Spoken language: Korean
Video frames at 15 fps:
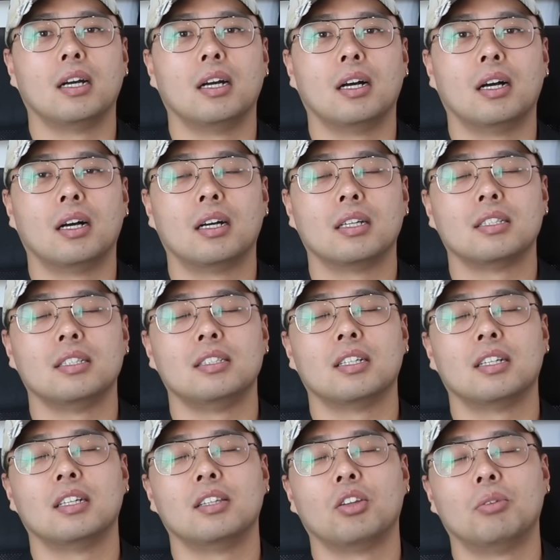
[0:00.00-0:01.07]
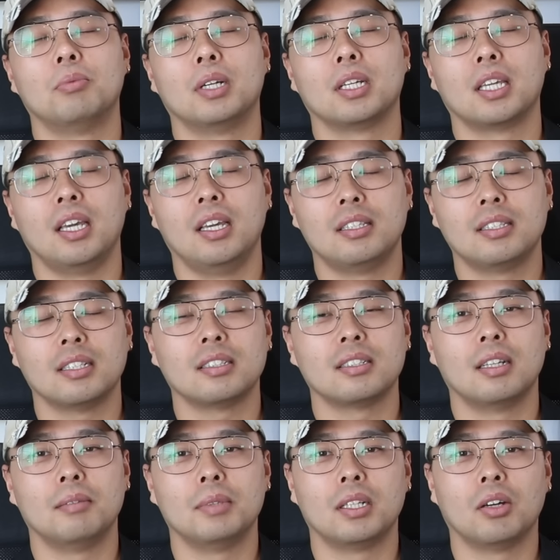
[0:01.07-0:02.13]
아 진짜 너무나 개짜증
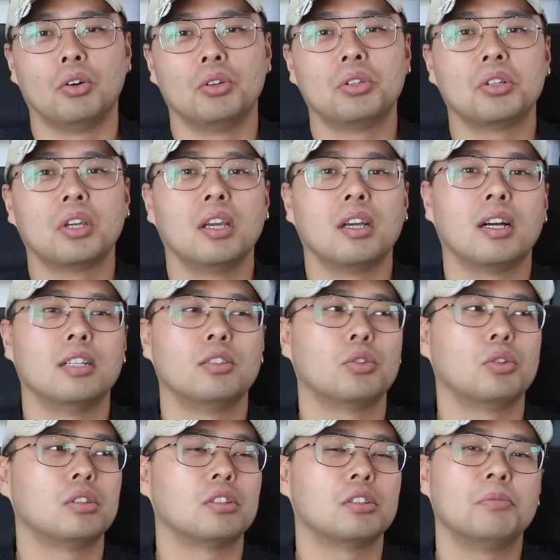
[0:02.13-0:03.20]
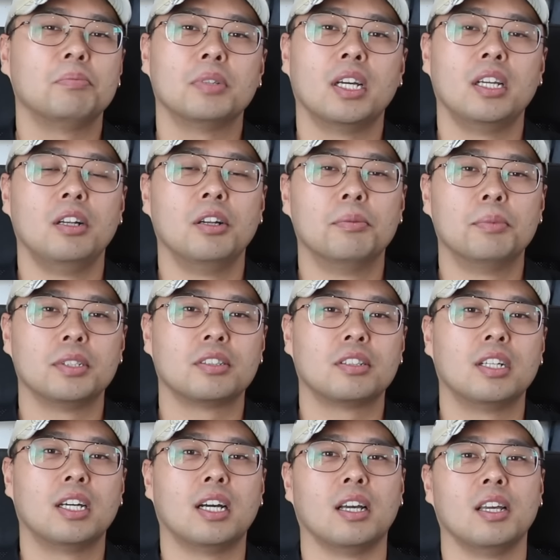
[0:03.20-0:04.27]
납니다. 어떻게 해가지고 트럼프나 일론
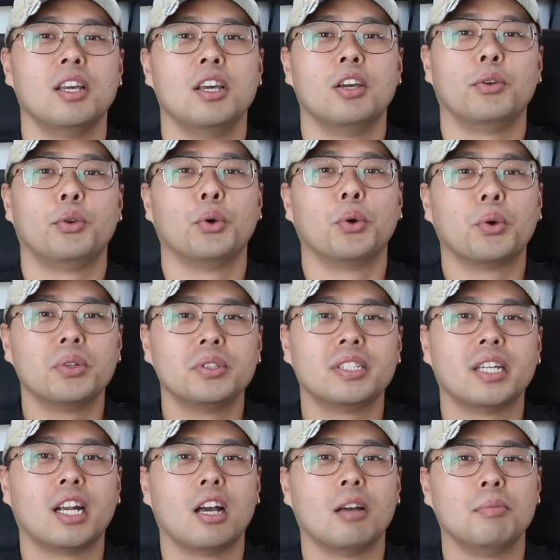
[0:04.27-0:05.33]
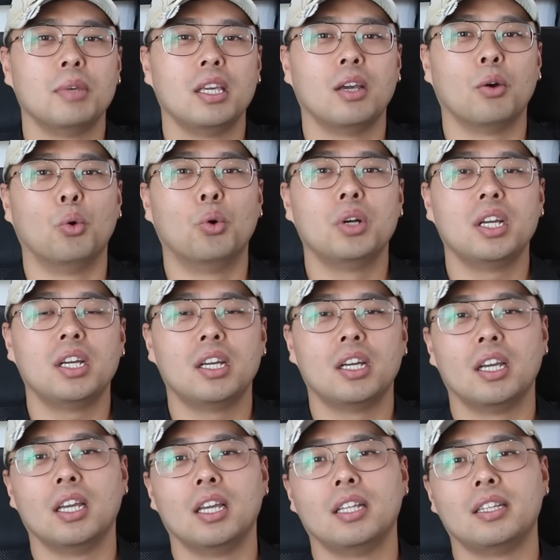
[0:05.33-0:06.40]
머스크나 요런 사람이
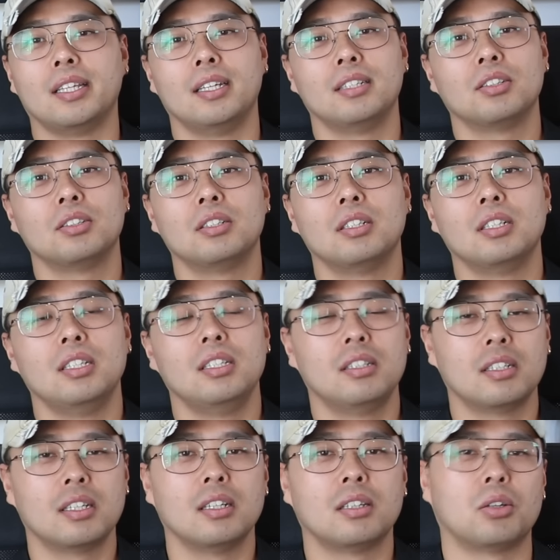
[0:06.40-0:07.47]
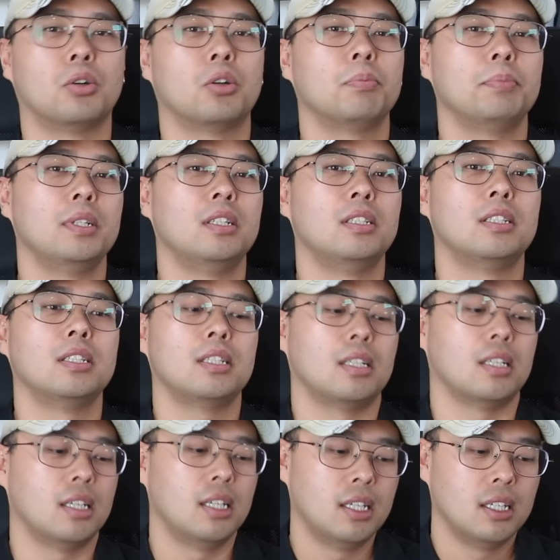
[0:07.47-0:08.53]
올해 대선을 이렇게
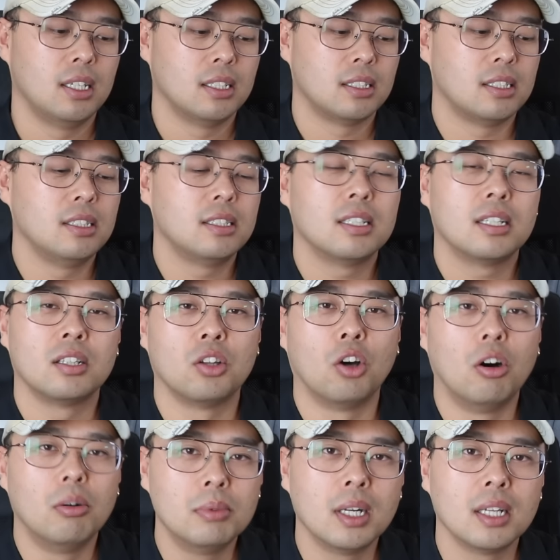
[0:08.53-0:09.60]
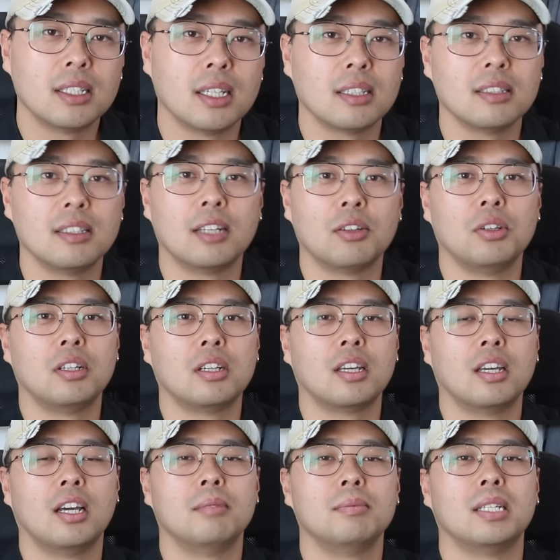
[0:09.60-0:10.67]
더럽히는지 진짜 너무나 짜증나도 이렇게
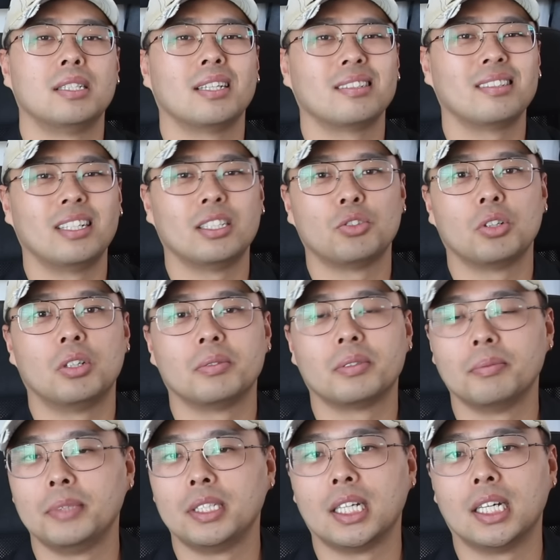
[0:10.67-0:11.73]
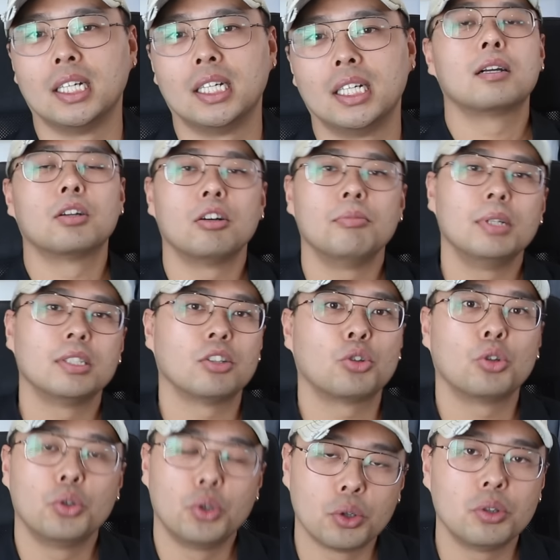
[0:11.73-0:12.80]
네, 짜증날 수가 없습니다. 그러면서
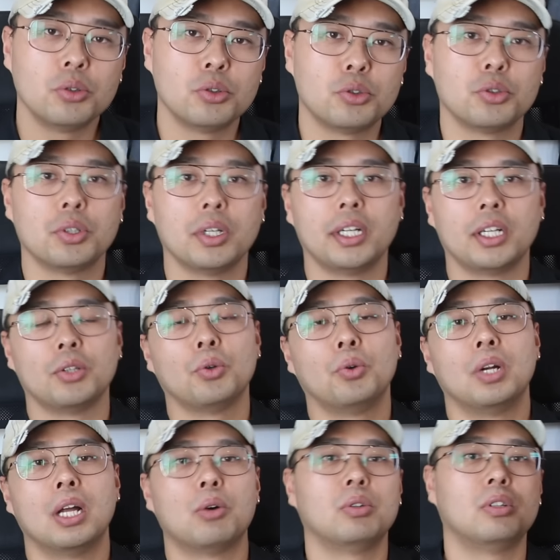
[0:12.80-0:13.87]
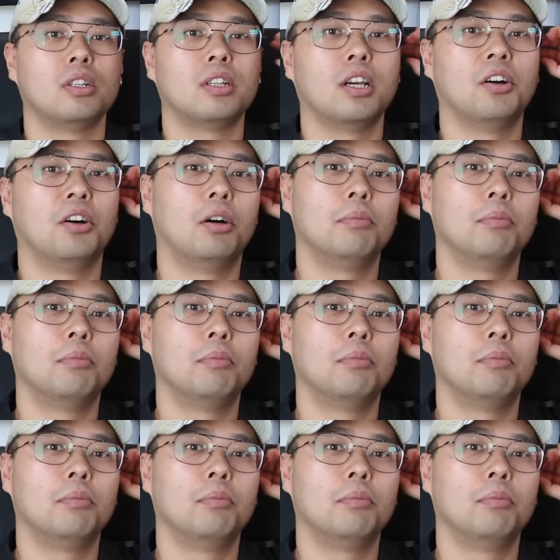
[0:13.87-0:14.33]
또 이런 뉴스도 이렇게 또 올라오고 있는데요.